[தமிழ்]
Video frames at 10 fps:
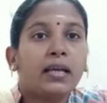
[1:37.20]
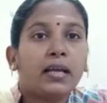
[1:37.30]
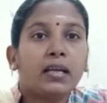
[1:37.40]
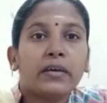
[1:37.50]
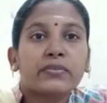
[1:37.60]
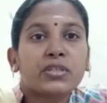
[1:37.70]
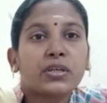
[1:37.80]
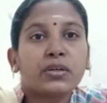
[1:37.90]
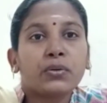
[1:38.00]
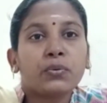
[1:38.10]
எல்லா
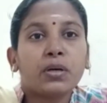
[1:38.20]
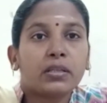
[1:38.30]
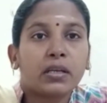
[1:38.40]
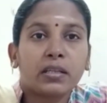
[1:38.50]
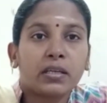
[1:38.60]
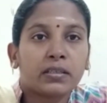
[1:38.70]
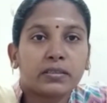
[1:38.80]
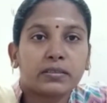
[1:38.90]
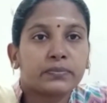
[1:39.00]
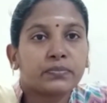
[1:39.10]
விஷயங்களும் அதில் தான்
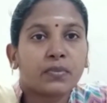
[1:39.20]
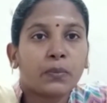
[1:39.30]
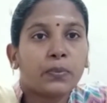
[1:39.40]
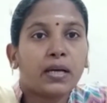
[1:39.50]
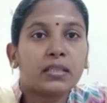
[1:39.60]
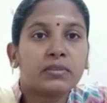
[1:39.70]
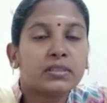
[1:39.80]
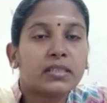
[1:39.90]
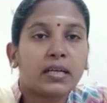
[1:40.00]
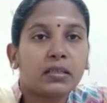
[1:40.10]
இருக்குது அப்போ அது
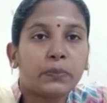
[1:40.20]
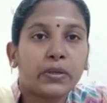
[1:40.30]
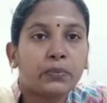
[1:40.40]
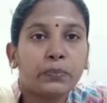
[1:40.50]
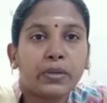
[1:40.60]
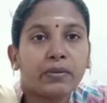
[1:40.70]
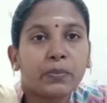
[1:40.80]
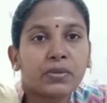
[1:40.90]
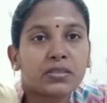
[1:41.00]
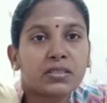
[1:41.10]
வந்து ரெண்டு பெரும்
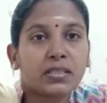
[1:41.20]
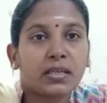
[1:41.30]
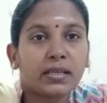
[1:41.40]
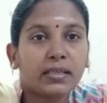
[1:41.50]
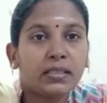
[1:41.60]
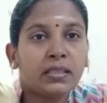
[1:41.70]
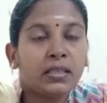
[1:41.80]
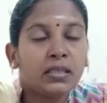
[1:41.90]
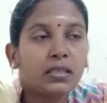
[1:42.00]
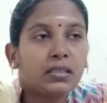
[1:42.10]
பிரிவாக பிரிச்சிருக்காங்க
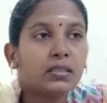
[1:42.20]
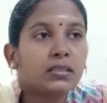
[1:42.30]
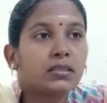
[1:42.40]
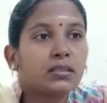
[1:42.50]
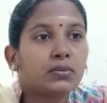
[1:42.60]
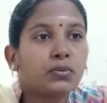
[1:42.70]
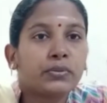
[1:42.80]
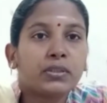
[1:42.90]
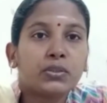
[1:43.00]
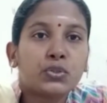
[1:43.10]

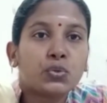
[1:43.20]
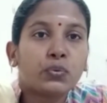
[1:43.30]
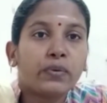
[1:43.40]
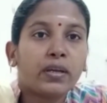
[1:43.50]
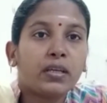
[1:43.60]
ஒன்று வந்து சூவென்